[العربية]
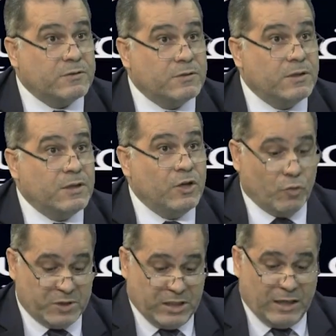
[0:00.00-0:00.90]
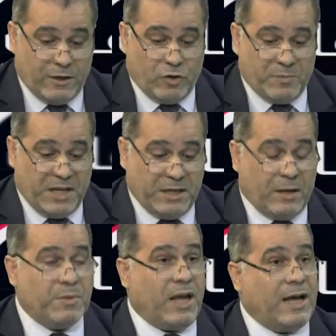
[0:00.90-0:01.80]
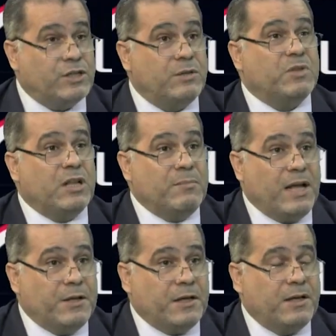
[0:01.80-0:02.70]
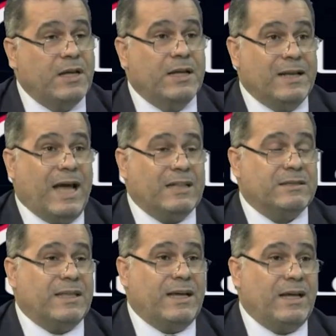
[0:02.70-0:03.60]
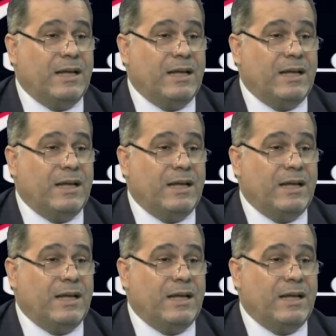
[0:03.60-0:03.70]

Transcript: صح وبالتالي اليوم نحن بحاجه مثل ما قلنا لحتى آه،